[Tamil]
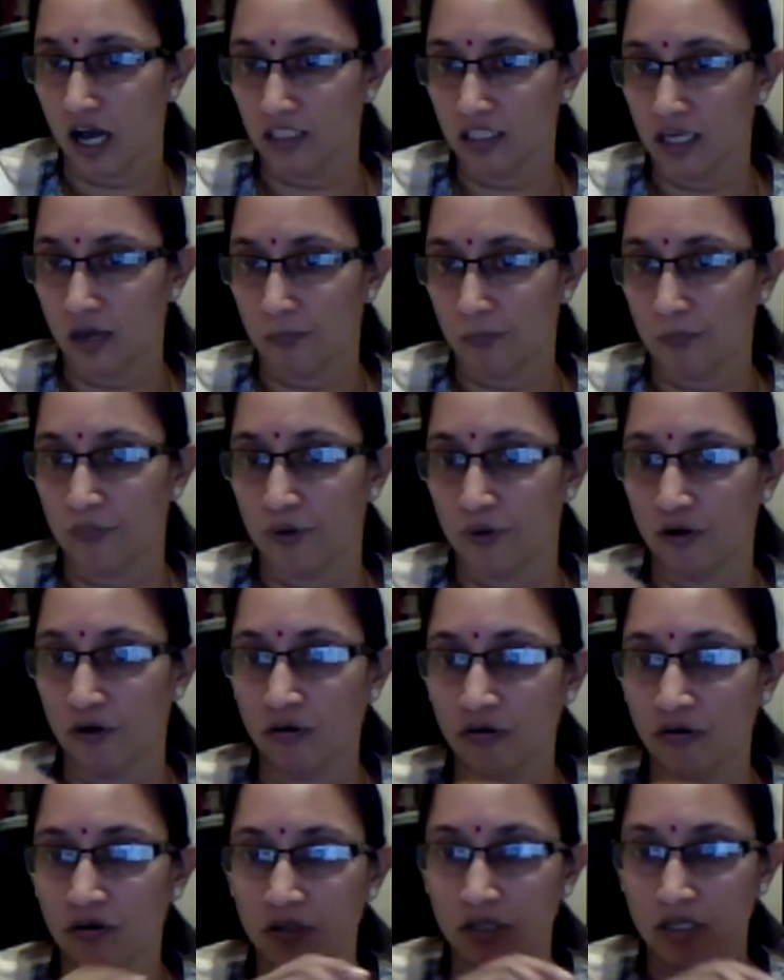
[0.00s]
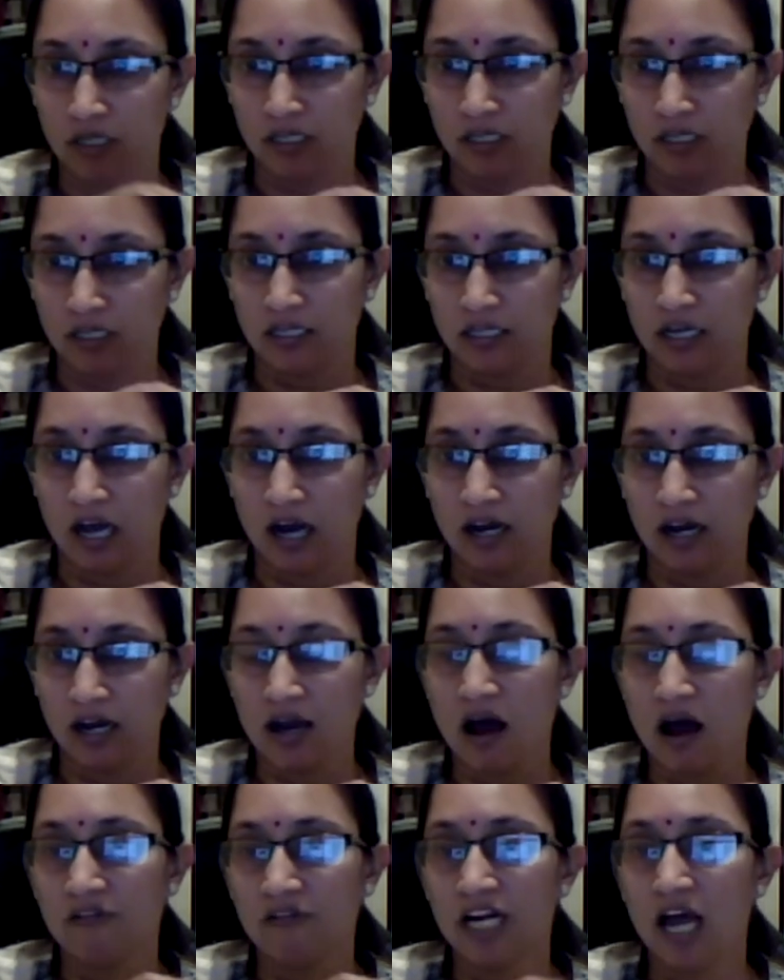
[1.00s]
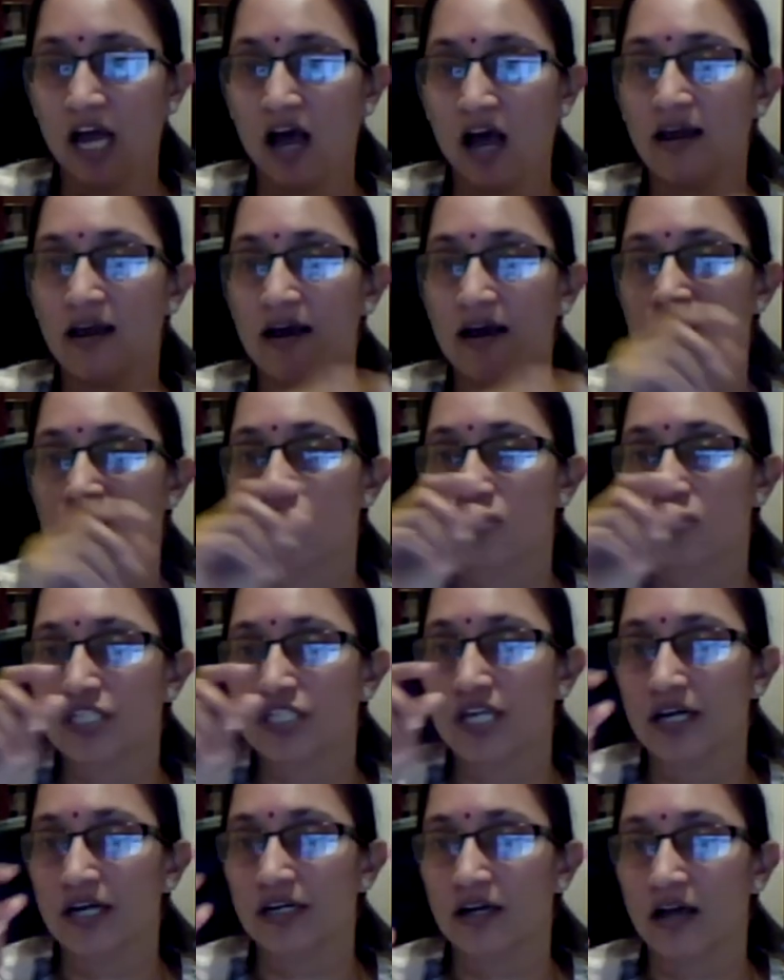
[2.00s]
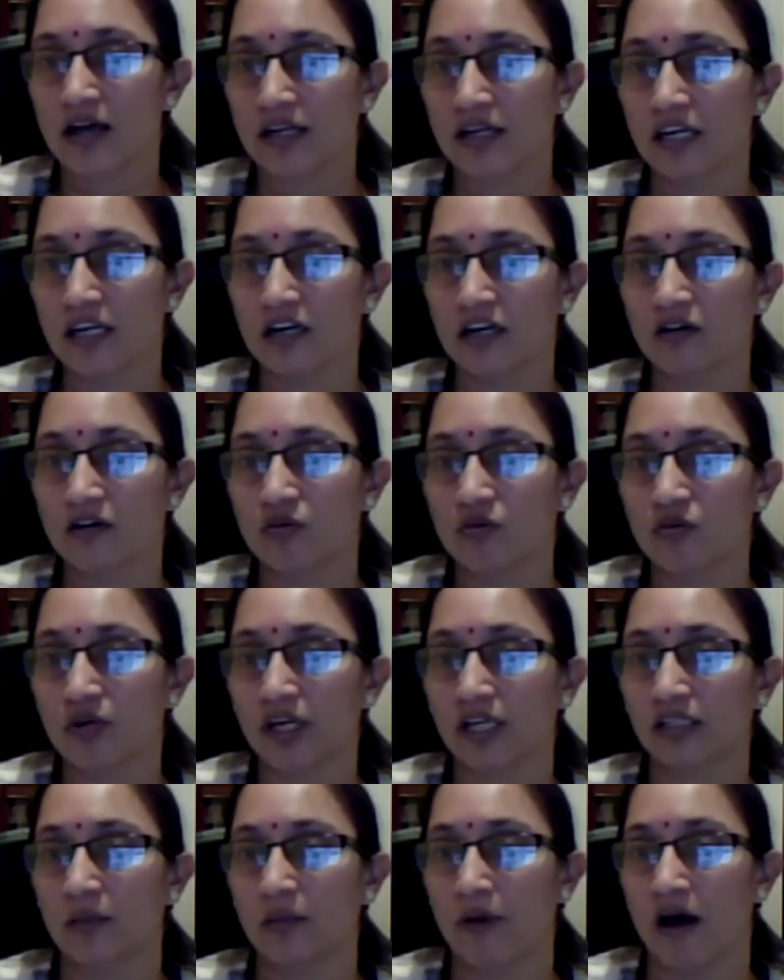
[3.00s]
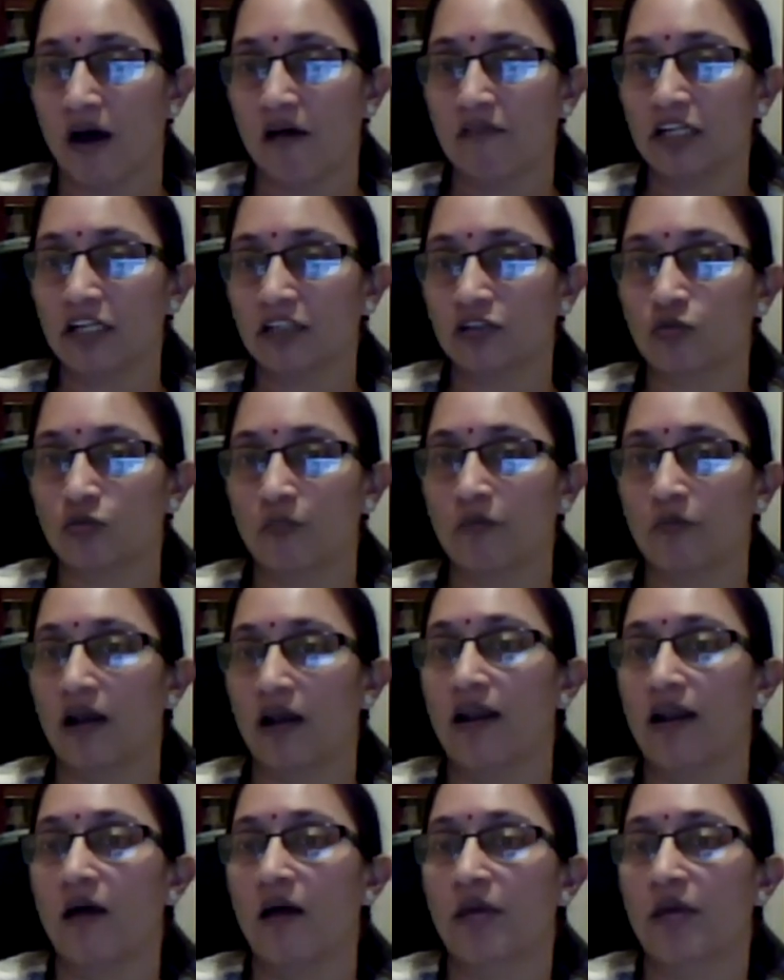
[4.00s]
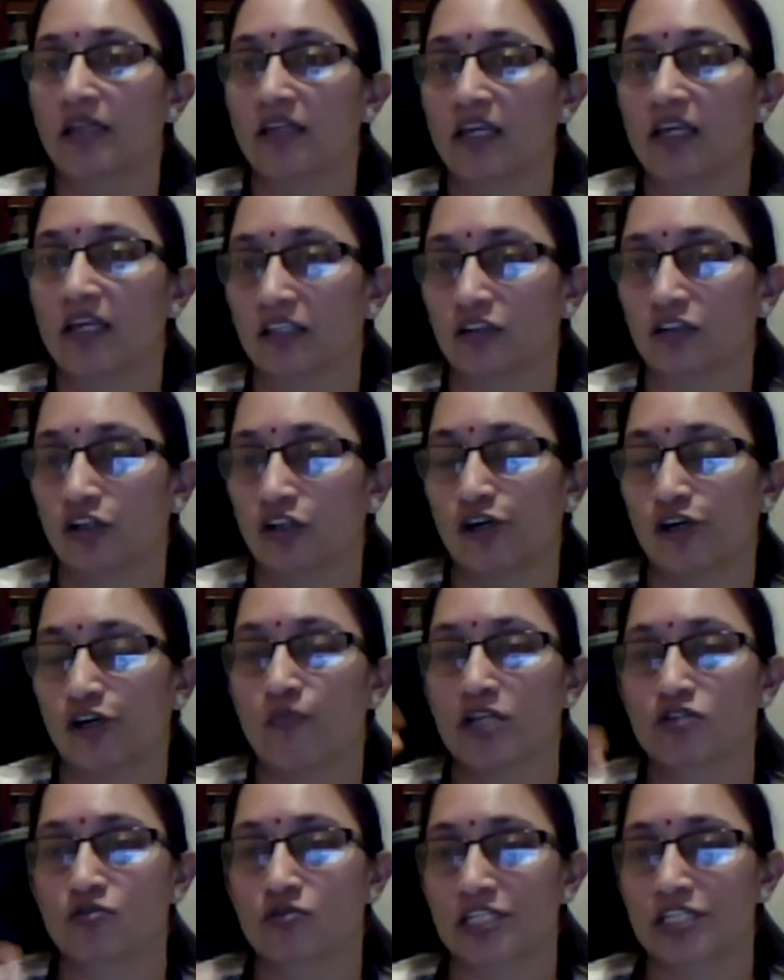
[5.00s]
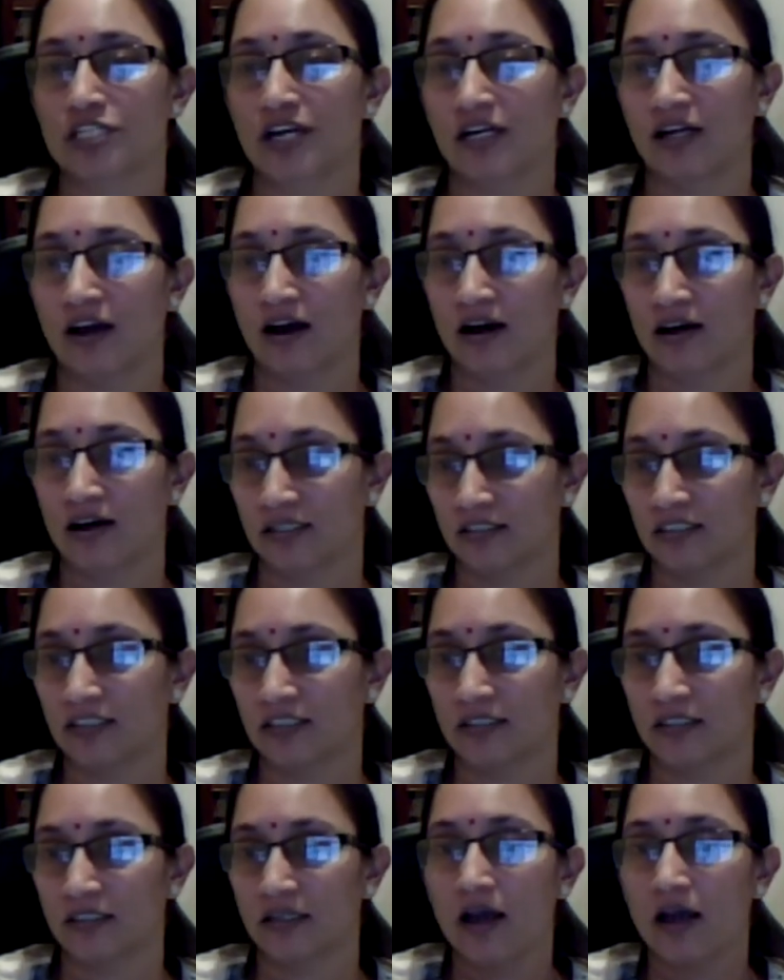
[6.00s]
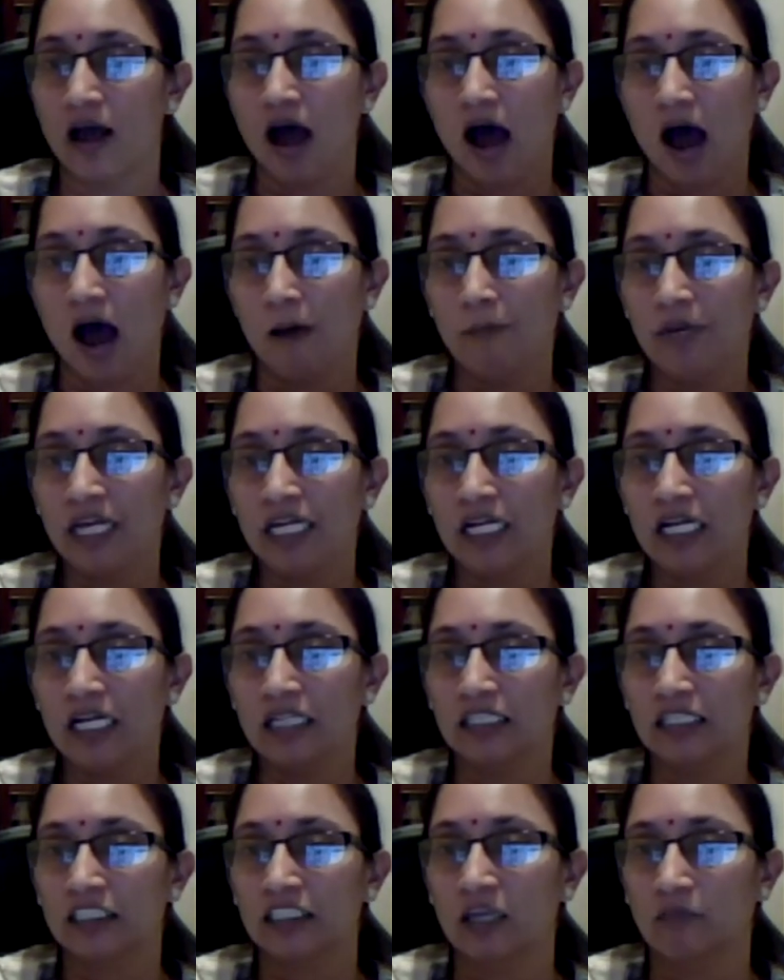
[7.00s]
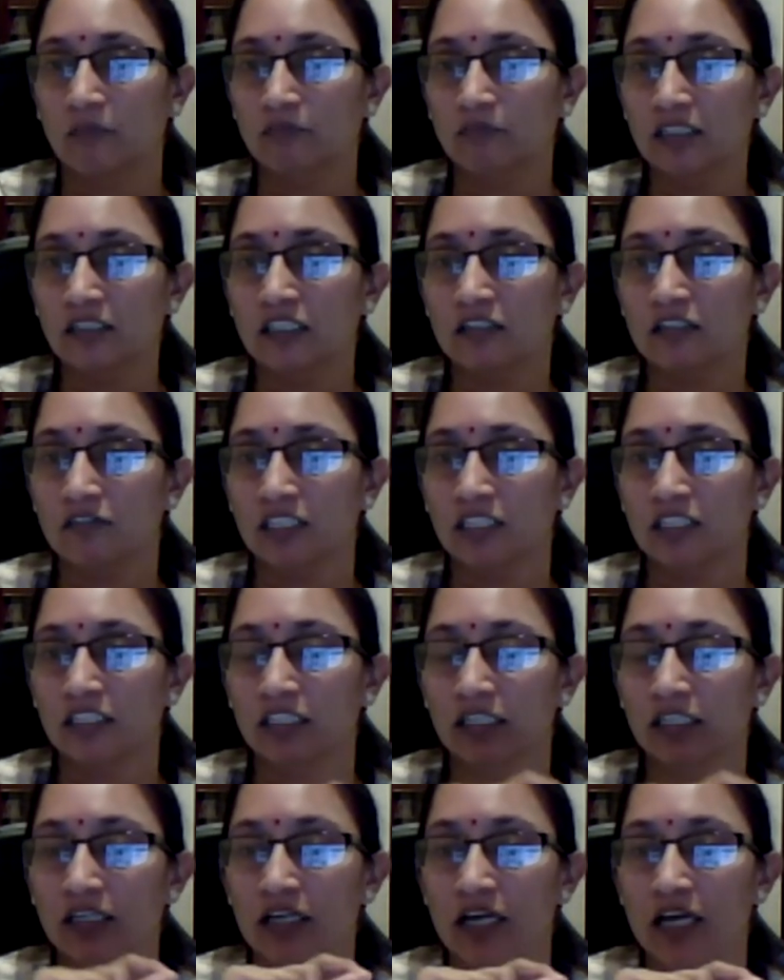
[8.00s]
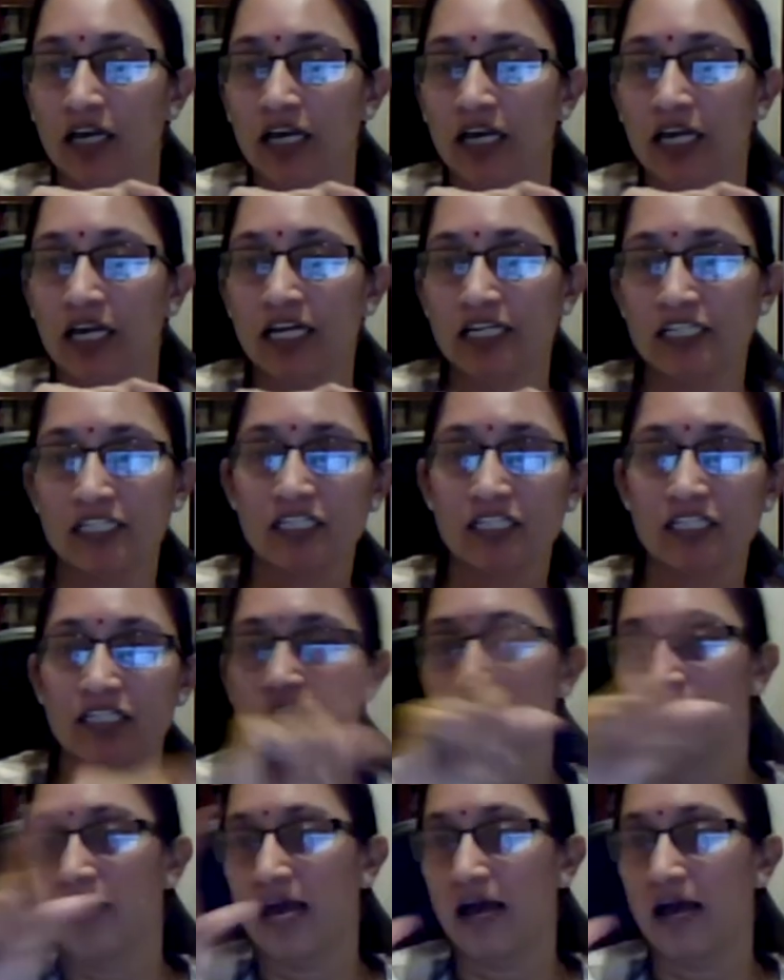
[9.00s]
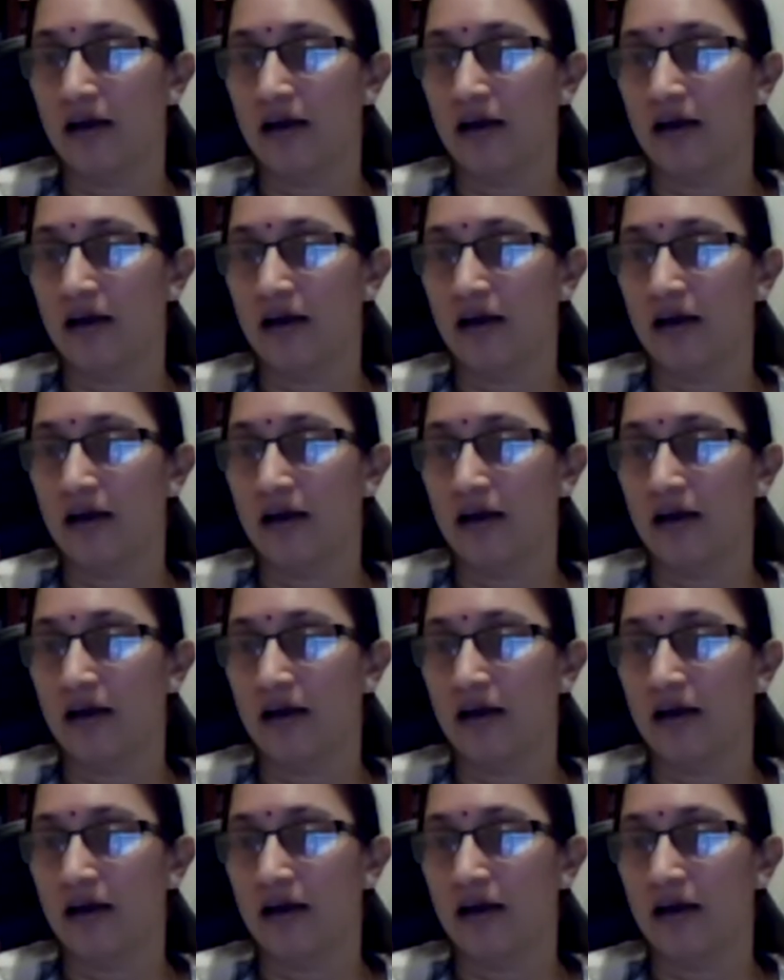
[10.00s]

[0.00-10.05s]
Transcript: அதுக்கப்புறம் கங்காவனால அசோசியேட்டடா இருக்கக்கூடிய அந்த பாவனத்துவம் எல்லாமே தீரத்திலையும் அசோசியேட் ஆகிறது அப்படின்னு அந்த சப்தத்துக்கு வந்து இட் ஜஸ்ட்